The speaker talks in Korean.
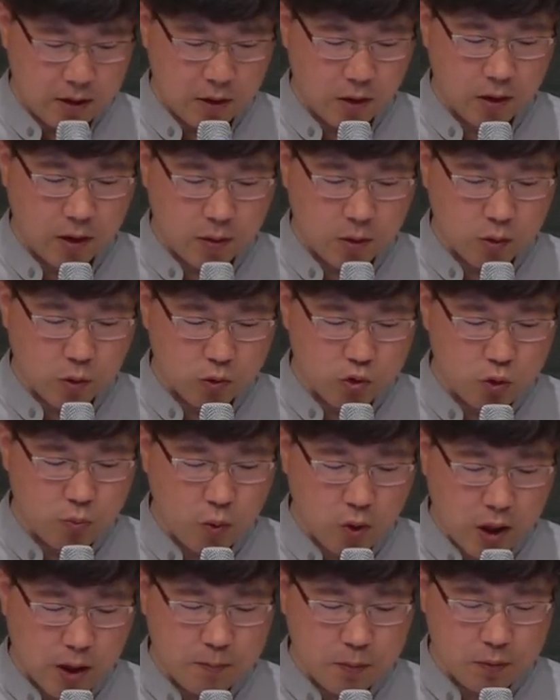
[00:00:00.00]
여기서 또
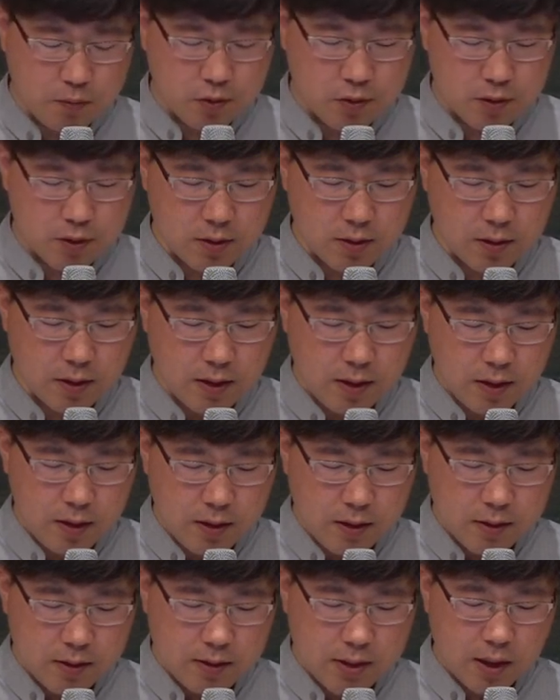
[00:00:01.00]
주목할 부분은
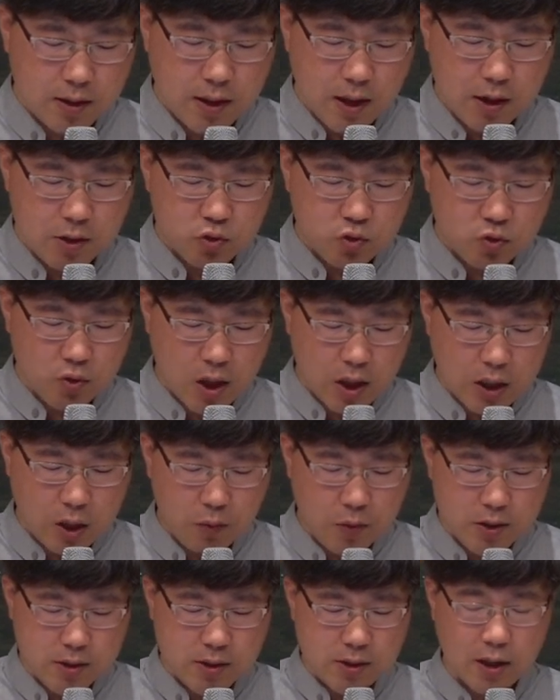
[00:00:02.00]
새 땅 중앙에
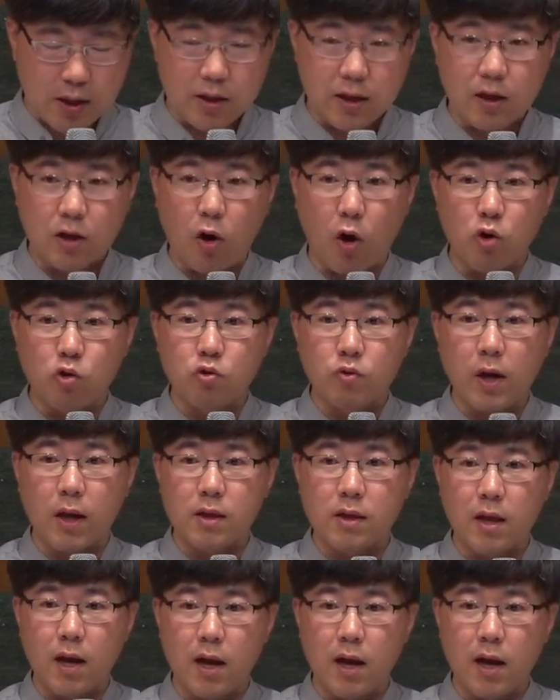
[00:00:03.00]
위치한 이 거룩한